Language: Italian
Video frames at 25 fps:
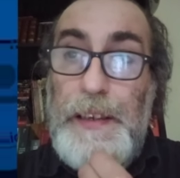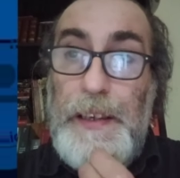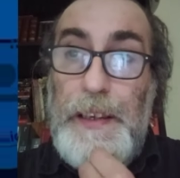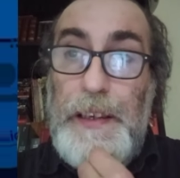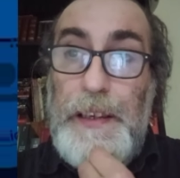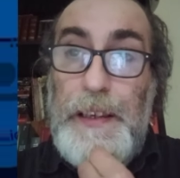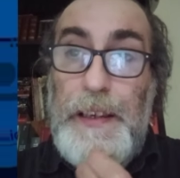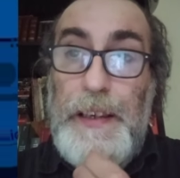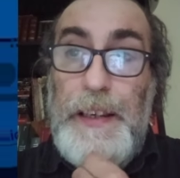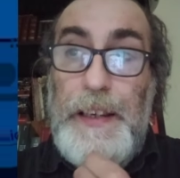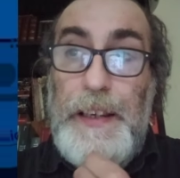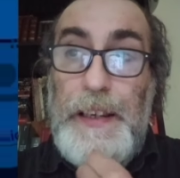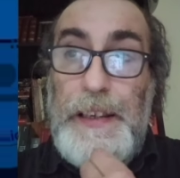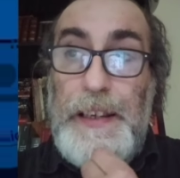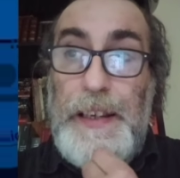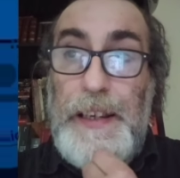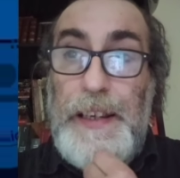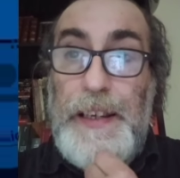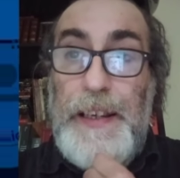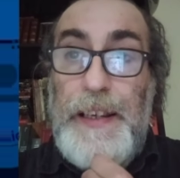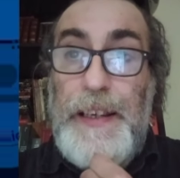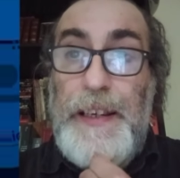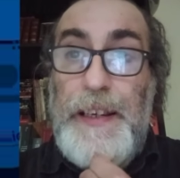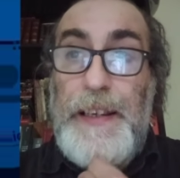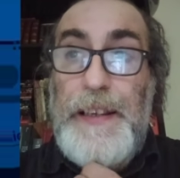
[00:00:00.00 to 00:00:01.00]

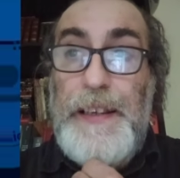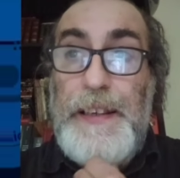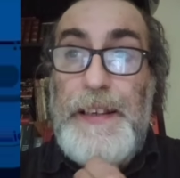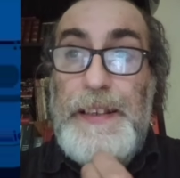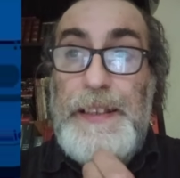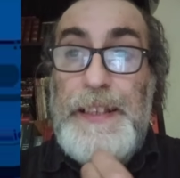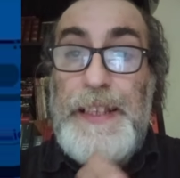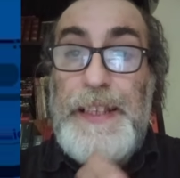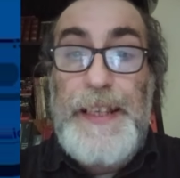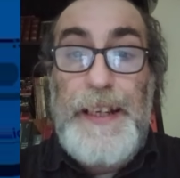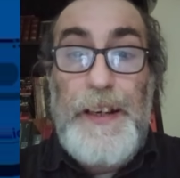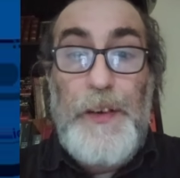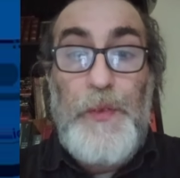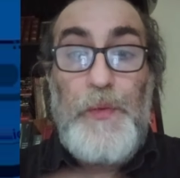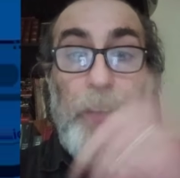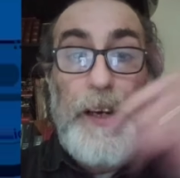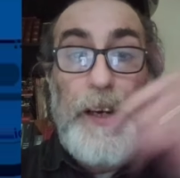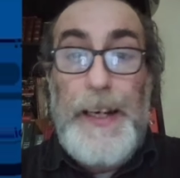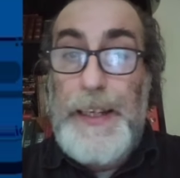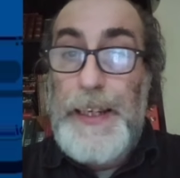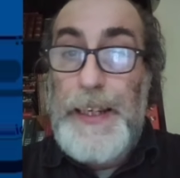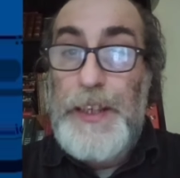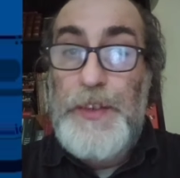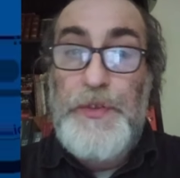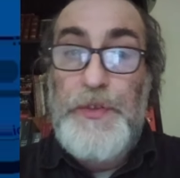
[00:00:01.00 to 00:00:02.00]
eh, sia qua
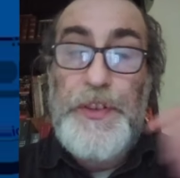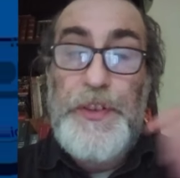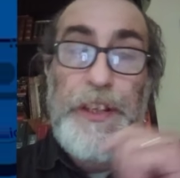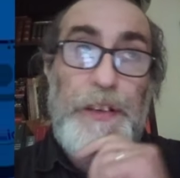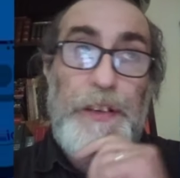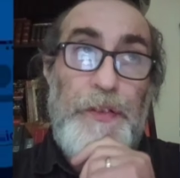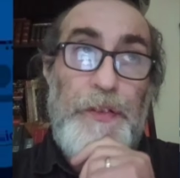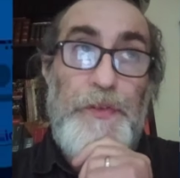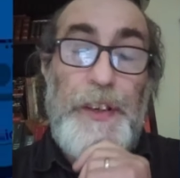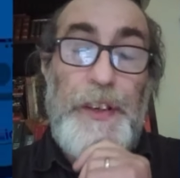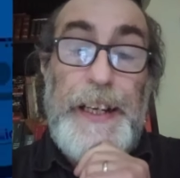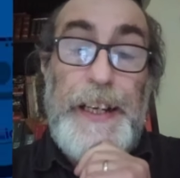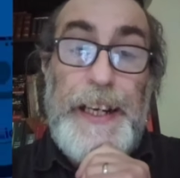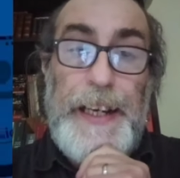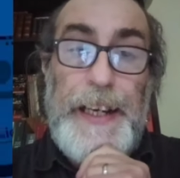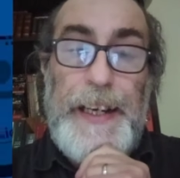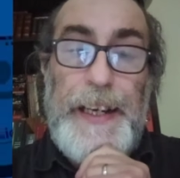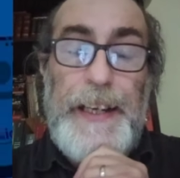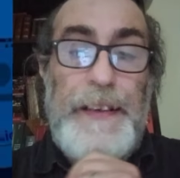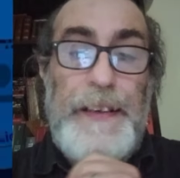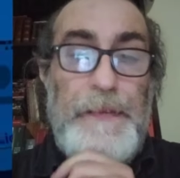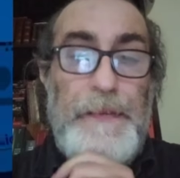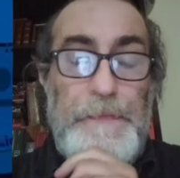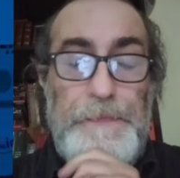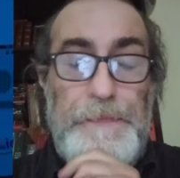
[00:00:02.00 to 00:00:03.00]
che sul secondo
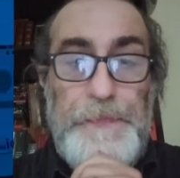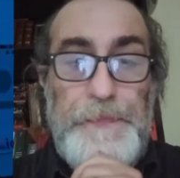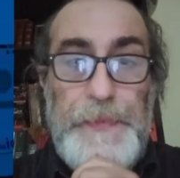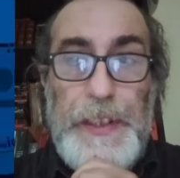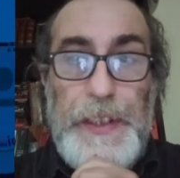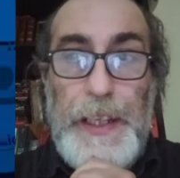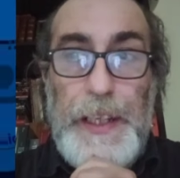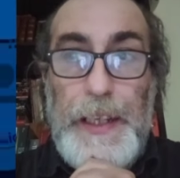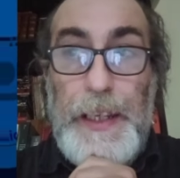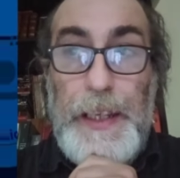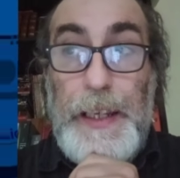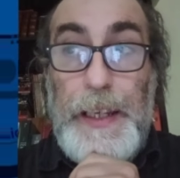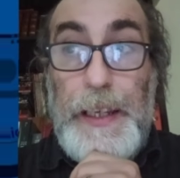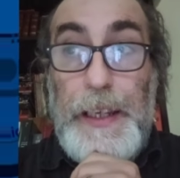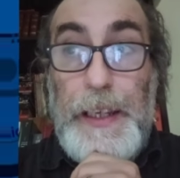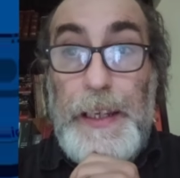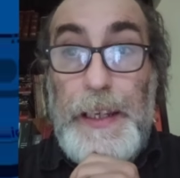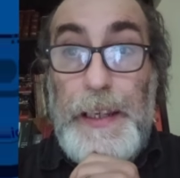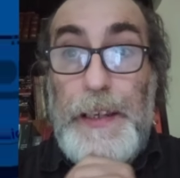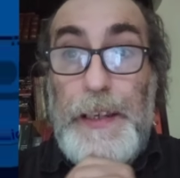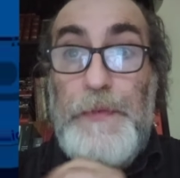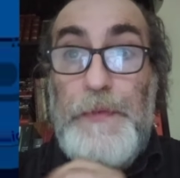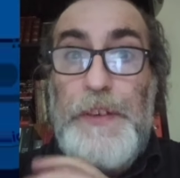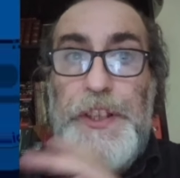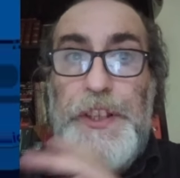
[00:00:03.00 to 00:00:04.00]
canale.
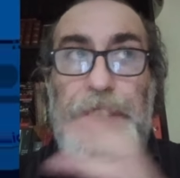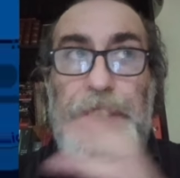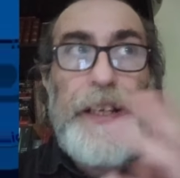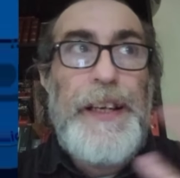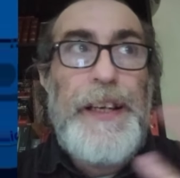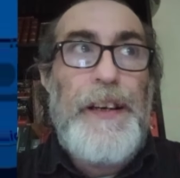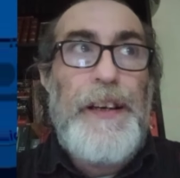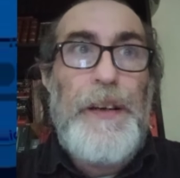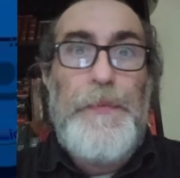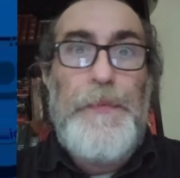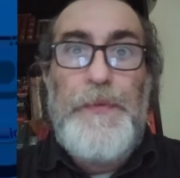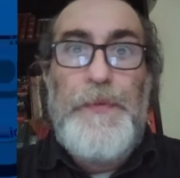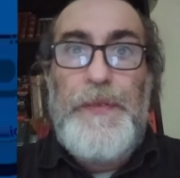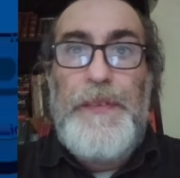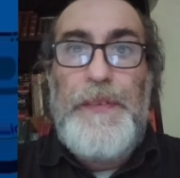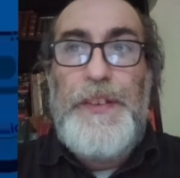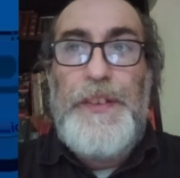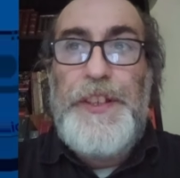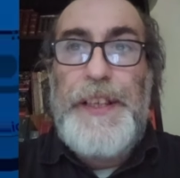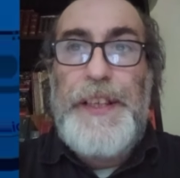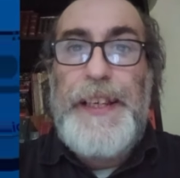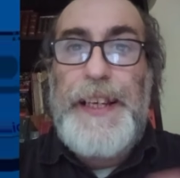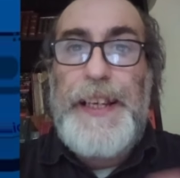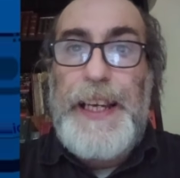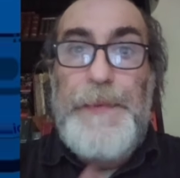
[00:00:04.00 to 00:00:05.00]
Qui
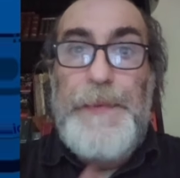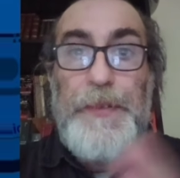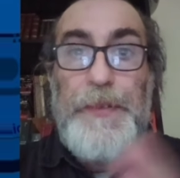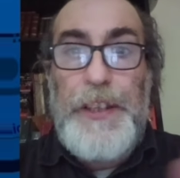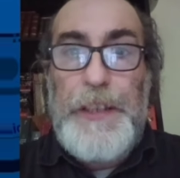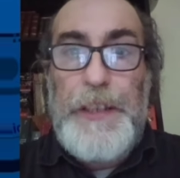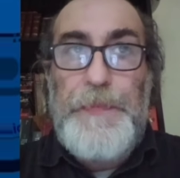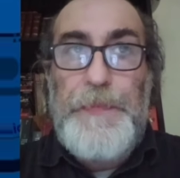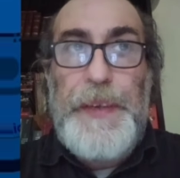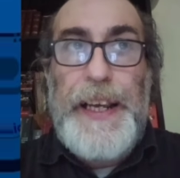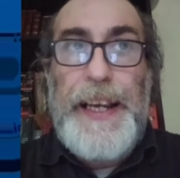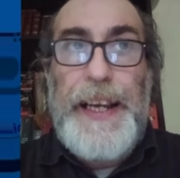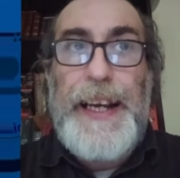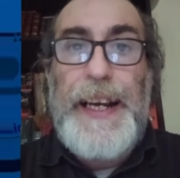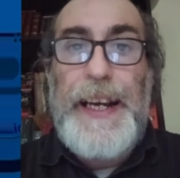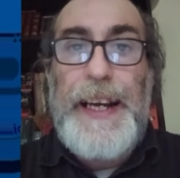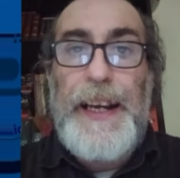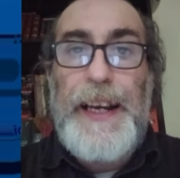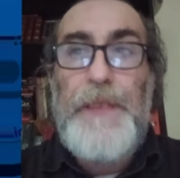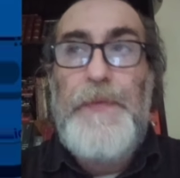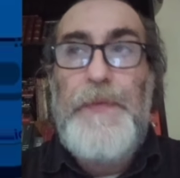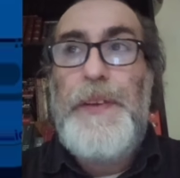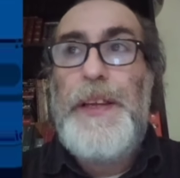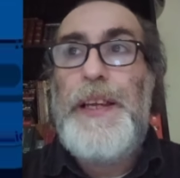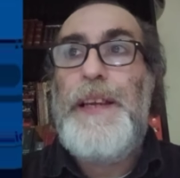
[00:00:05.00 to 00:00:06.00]
cercheremo di
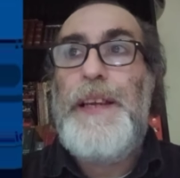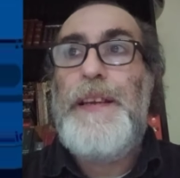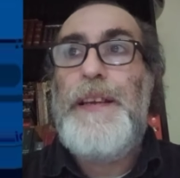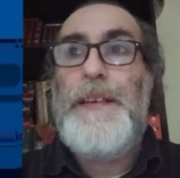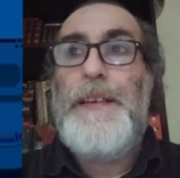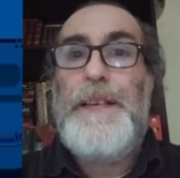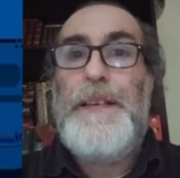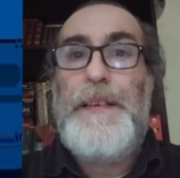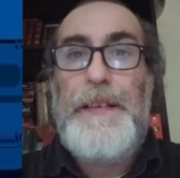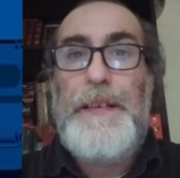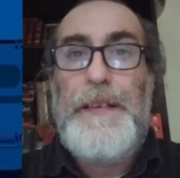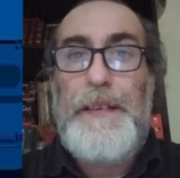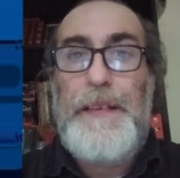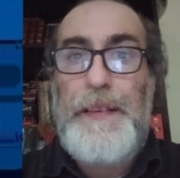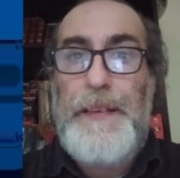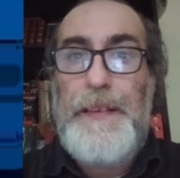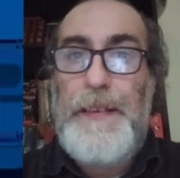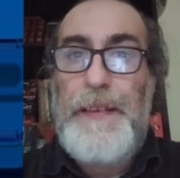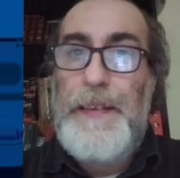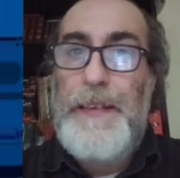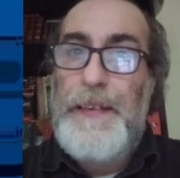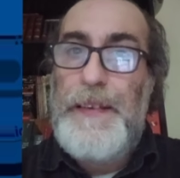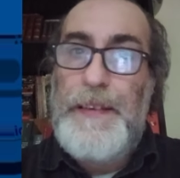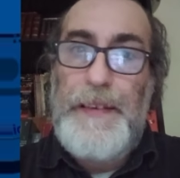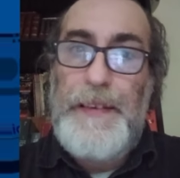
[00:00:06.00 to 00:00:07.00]
spiegarvi
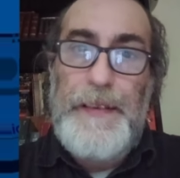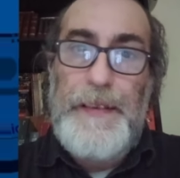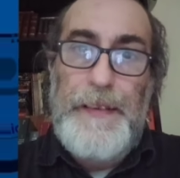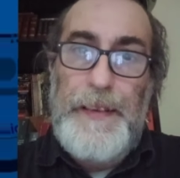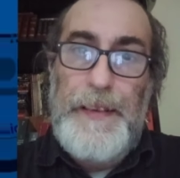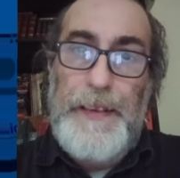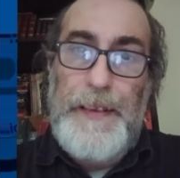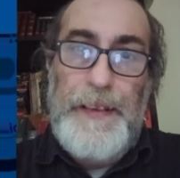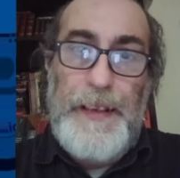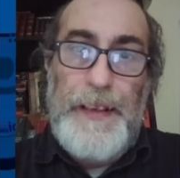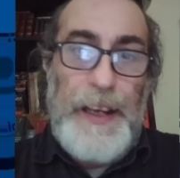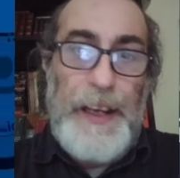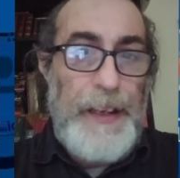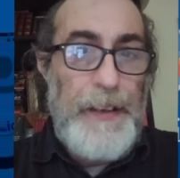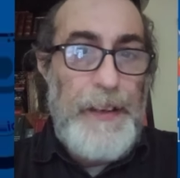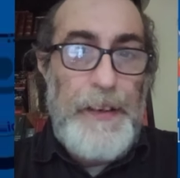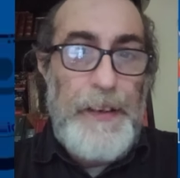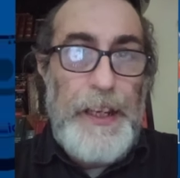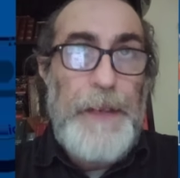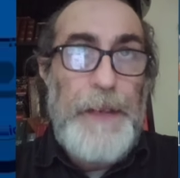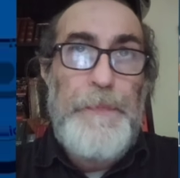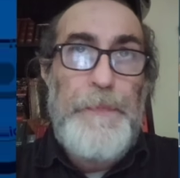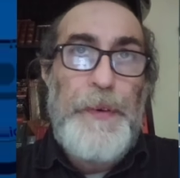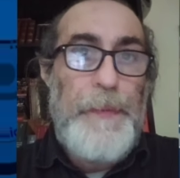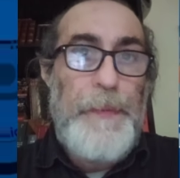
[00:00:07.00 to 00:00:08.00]
eh,
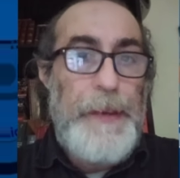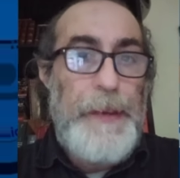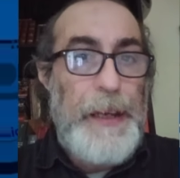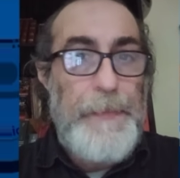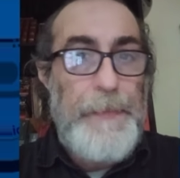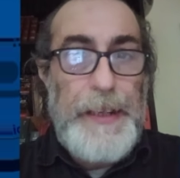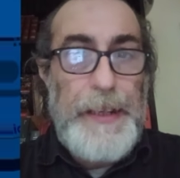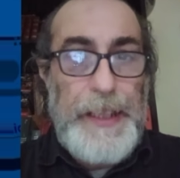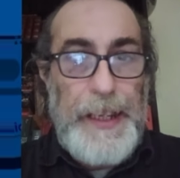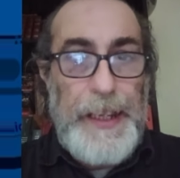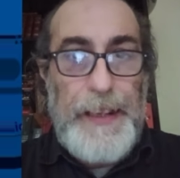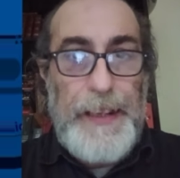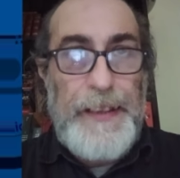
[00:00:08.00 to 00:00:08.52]
il problema del,